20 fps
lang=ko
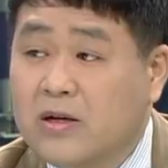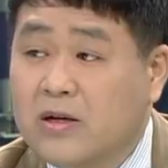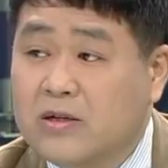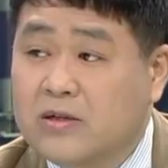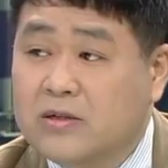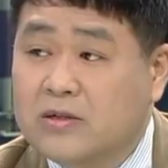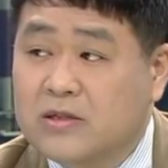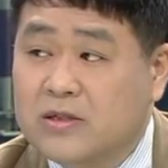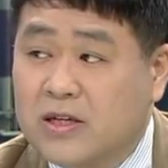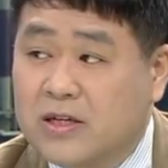
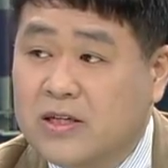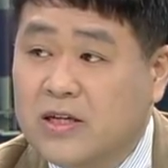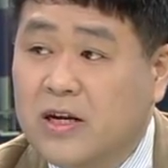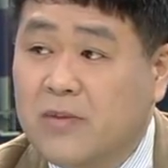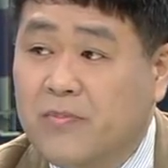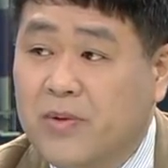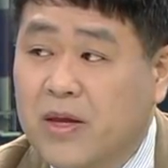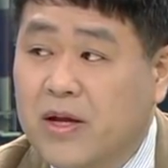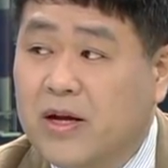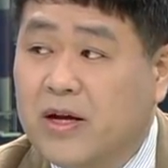그 제재를
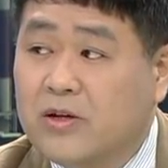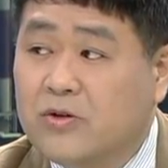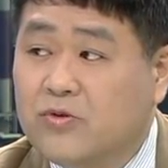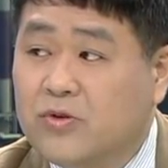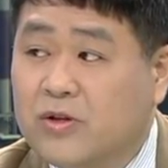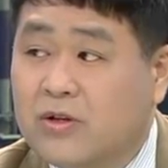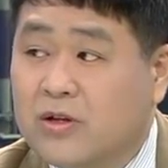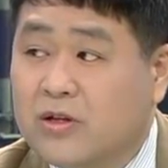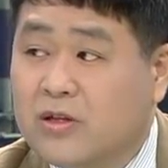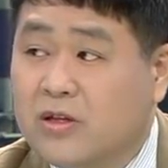피해갈
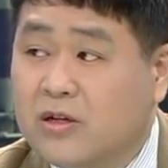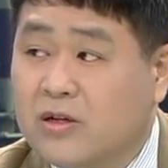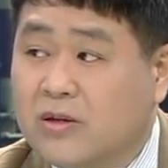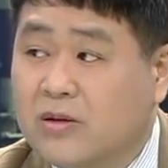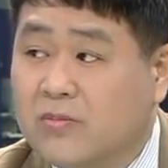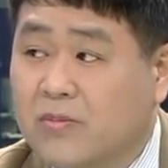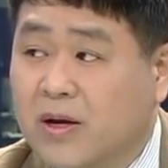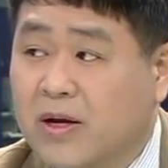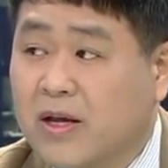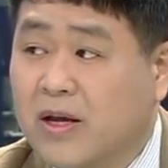수 있는
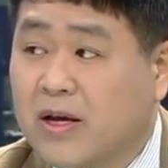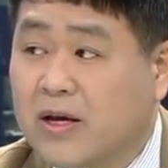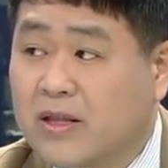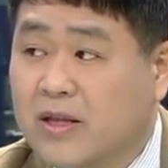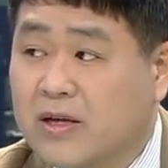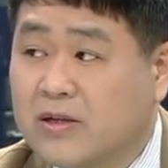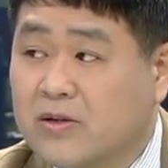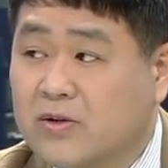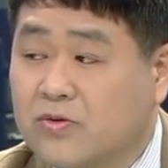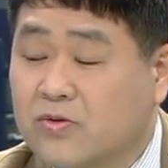어떤 방향에
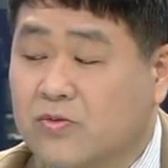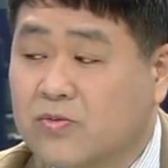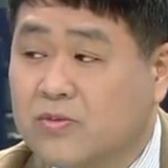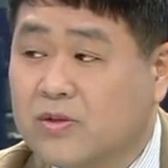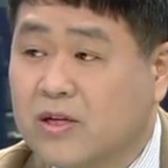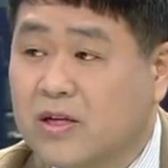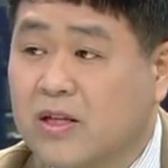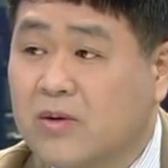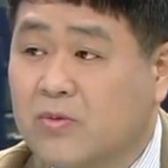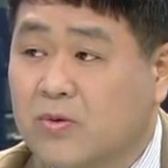대해서 좀
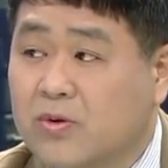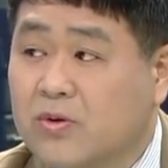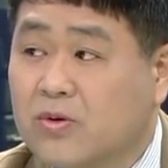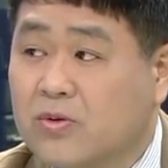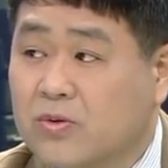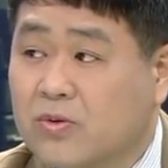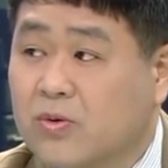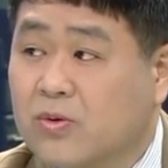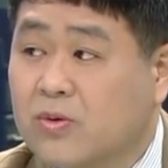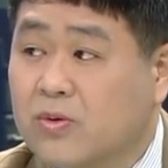찾아보는
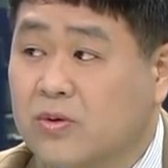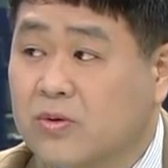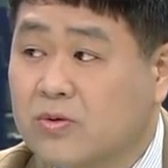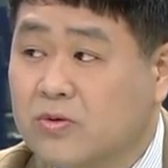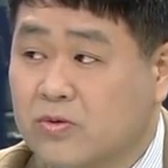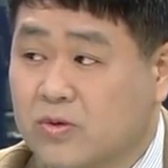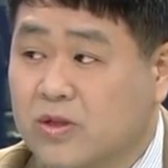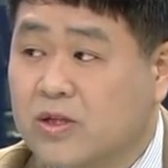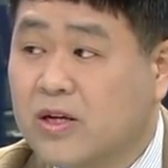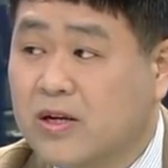것도
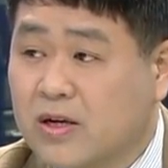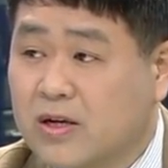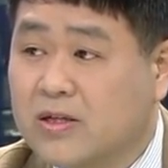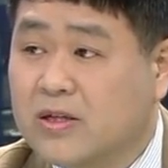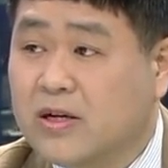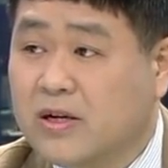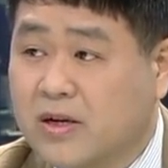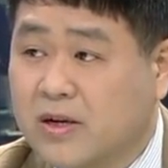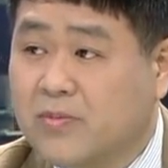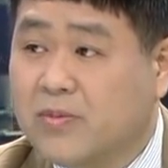좋지 않을까
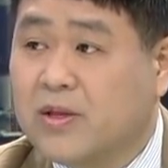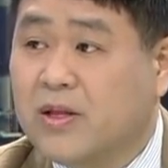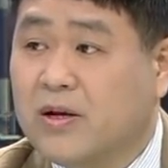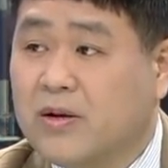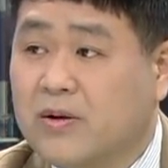생각을 합니다.